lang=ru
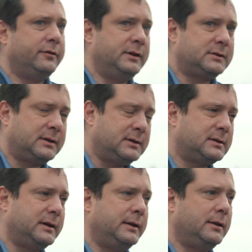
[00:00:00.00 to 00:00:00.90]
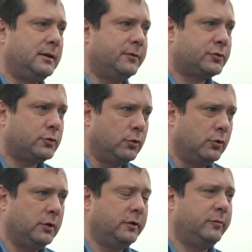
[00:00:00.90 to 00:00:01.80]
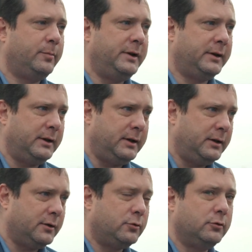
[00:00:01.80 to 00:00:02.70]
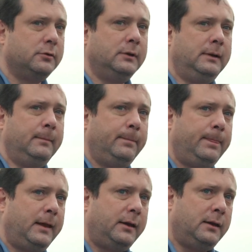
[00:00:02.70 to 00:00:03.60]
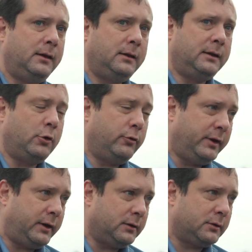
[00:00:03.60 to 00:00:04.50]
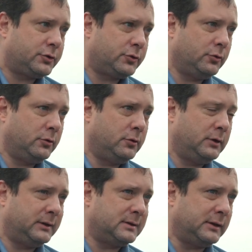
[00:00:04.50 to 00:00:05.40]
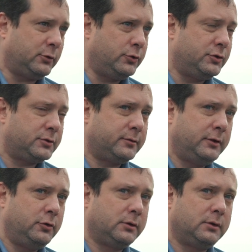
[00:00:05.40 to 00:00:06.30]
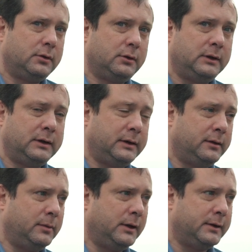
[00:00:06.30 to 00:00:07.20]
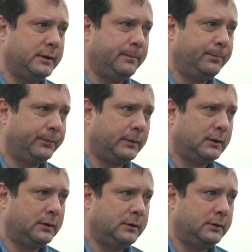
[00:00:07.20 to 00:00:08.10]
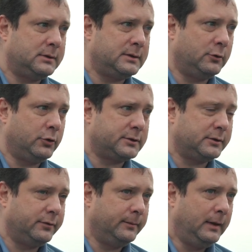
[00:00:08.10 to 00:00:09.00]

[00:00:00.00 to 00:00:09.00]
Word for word: В детские садики, в школы, в поликлинику. И я уверен, что это сотрудничество идет на благо э, десногорцев.